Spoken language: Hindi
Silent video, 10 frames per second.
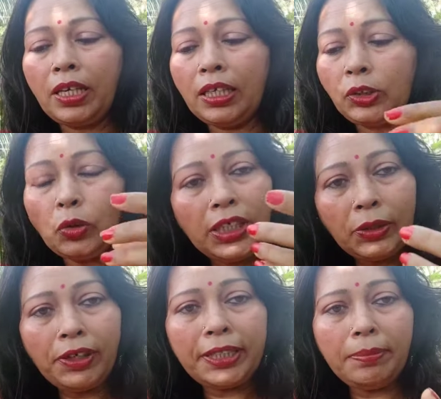जो
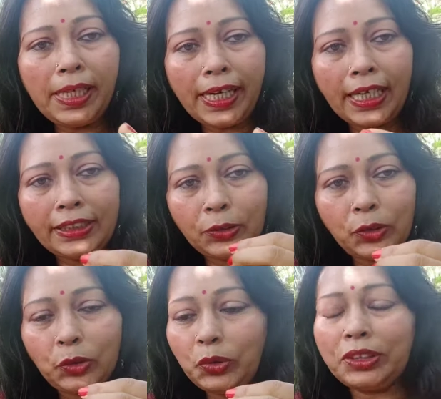लिक्विड मिलेगा
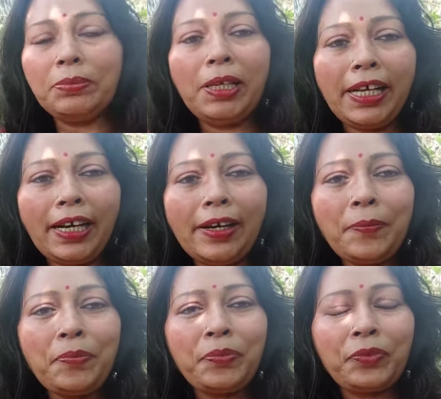जो जूस मिलेगा
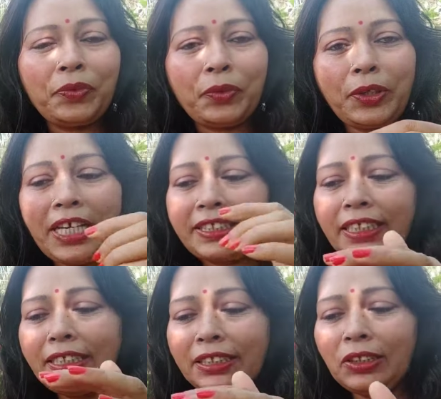तो
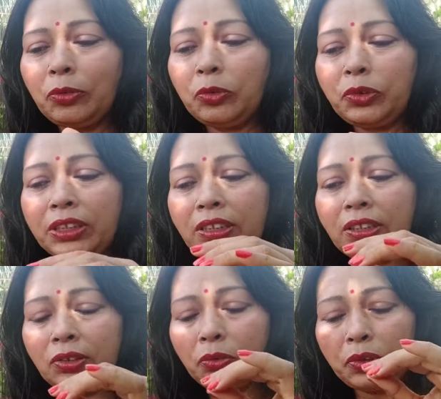एसेंस उस
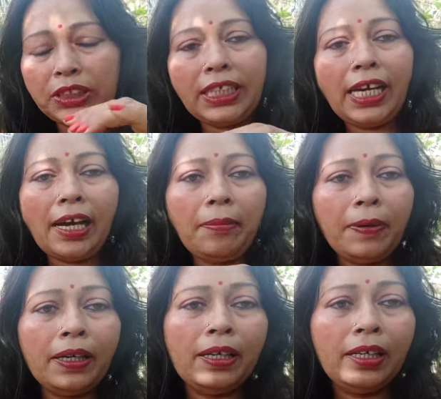उससे आप